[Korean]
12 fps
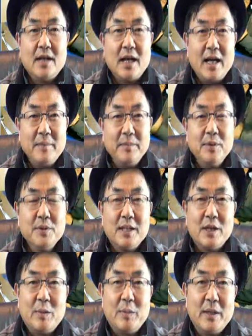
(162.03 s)
한번
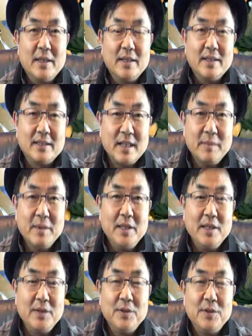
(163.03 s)
작업하는데
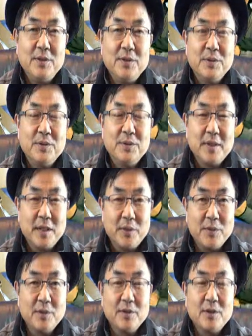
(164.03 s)
3일이 걸리고
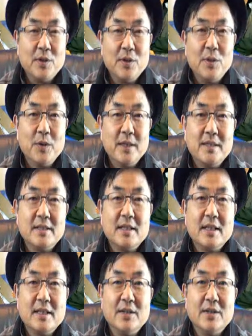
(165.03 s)
때로는 더 오랜
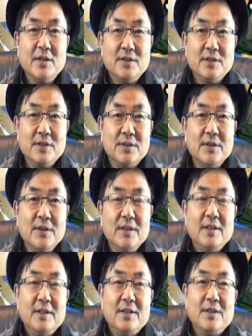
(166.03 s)
시간이 걸려서
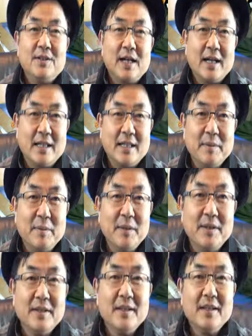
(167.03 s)
어, 가게
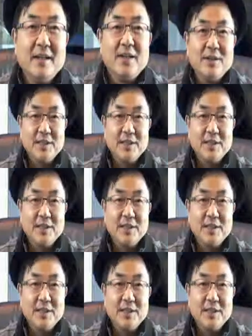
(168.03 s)
되면 어,